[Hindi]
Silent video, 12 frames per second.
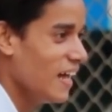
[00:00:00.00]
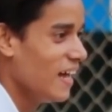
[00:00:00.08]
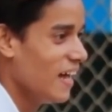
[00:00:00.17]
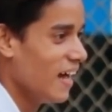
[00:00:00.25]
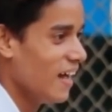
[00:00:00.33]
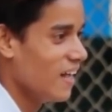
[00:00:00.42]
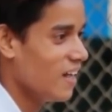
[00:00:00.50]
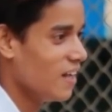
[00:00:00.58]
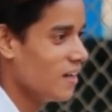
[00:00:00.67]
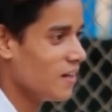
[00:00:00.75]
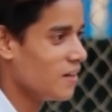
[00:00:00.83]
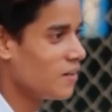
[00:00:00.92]
क्या है
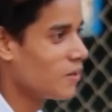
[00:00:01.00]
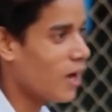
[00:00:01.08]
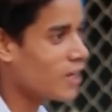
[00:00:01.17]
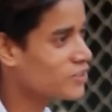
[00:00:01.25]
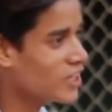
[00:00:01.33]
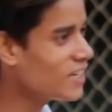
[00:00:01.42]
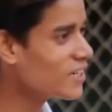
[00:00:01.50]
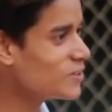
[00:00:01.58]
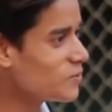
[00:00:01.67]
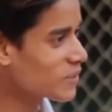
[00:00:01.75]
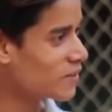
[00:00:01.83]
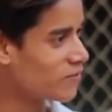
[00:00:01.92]
अच्छा नहीं
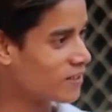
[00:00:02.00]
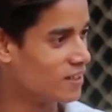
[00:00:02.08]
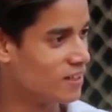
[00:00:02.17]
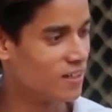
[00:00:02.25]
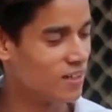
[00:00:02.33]
लगा तुम्हें गिफ्ट